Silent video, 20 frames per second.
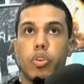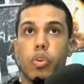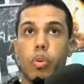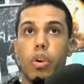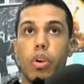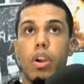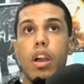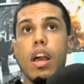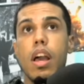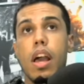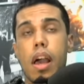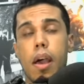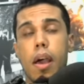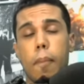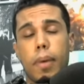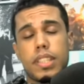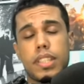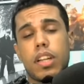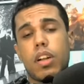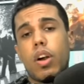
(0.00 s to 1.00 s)
jogo.
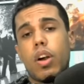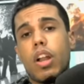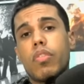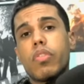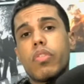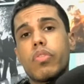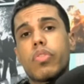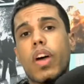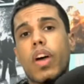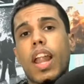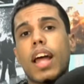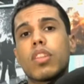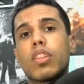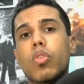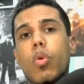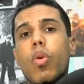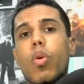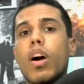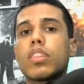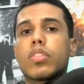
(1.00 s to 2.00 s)
Mas agora vamos falar
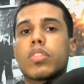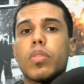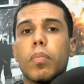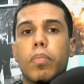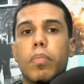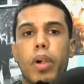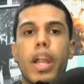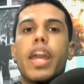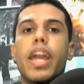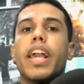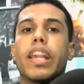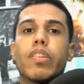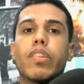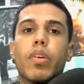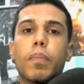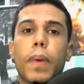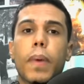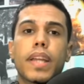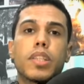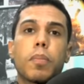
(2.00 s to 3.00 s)
do Quantum Break.
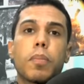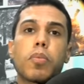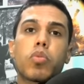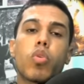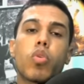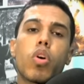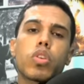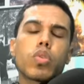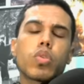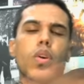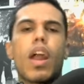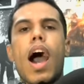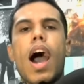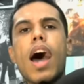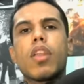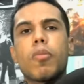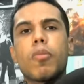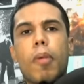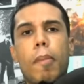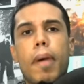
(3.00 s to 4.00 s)
Vamos partir pro outro
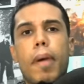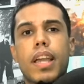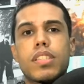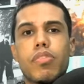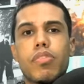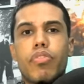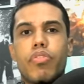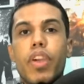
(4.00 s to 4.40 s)
lado, pra parte